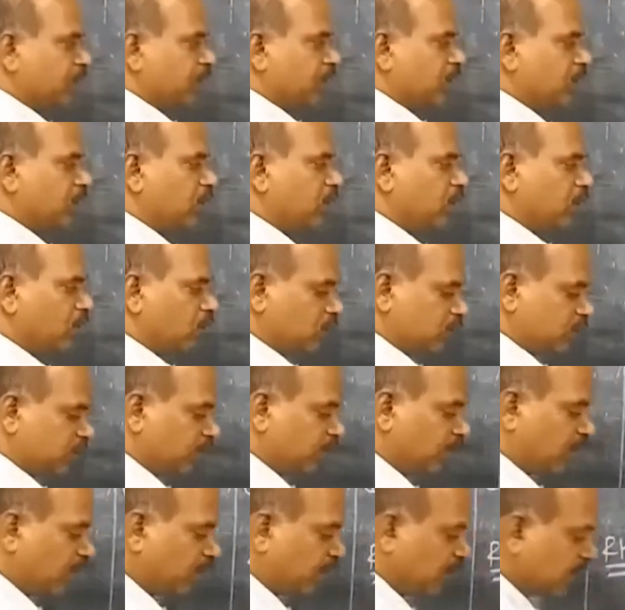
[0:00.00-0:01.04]
இது ரெண்டோட
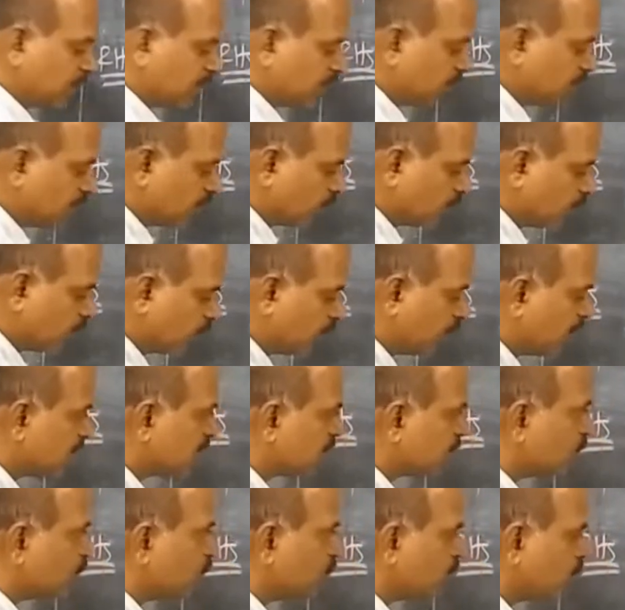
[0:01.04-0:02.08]
சிம்பிளை மாற்றிக்கோங்க இங்கே வந்து
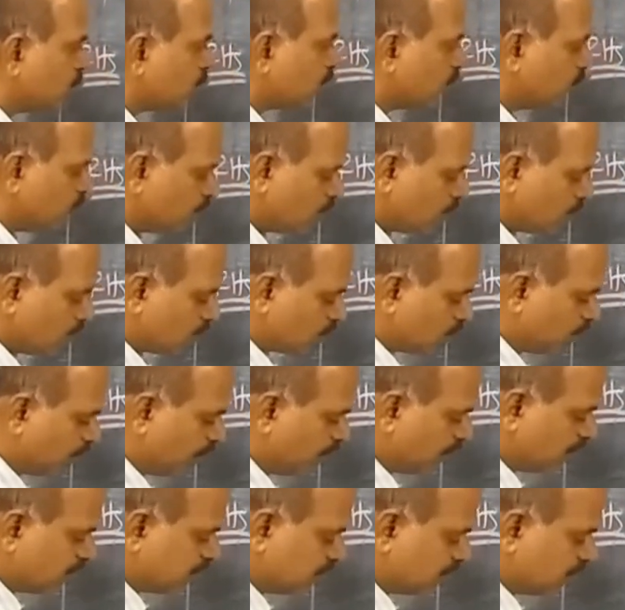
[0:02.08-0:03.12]
ப்ளஸ் மூணு இருக்கும் இங்கே
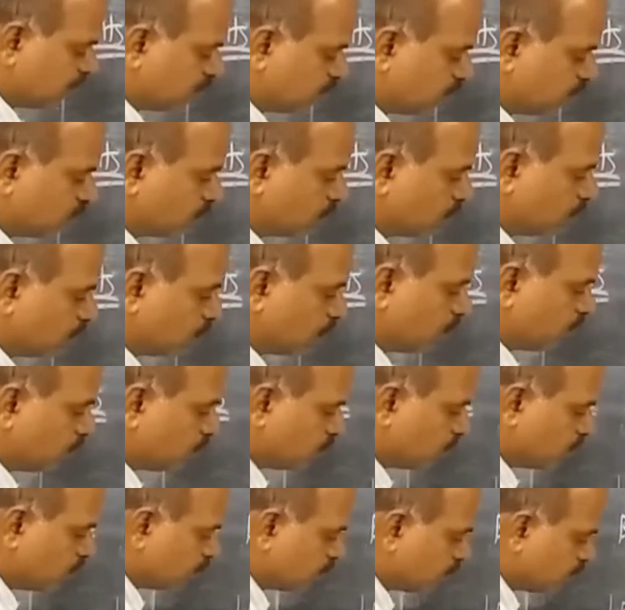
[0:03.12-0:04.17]
மைனஸ் அஞ்சு இருக்கும்
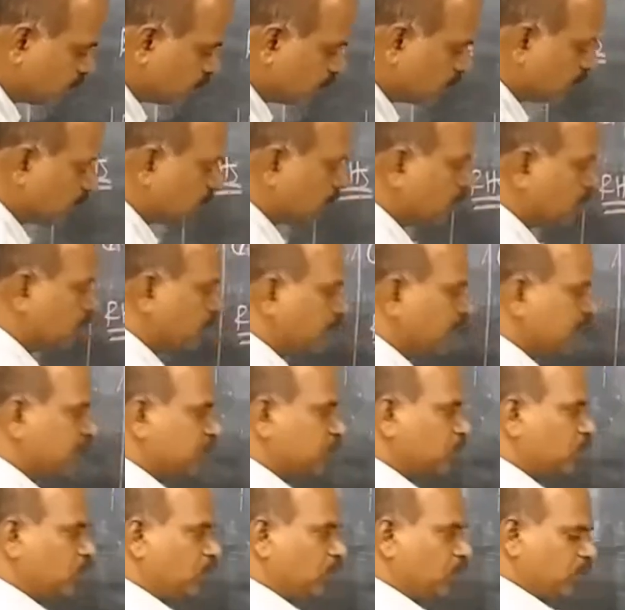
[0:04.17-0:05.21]
ப்ளஸ்
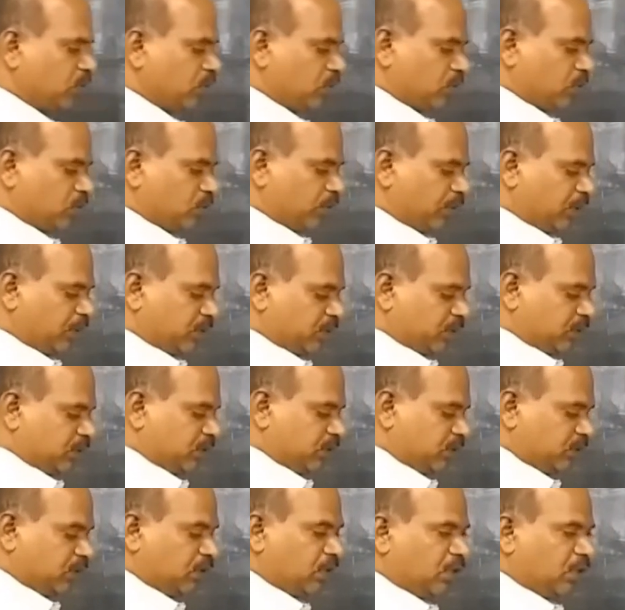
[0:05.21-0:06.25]
மூணு மைனஸ் அஞ்சு இது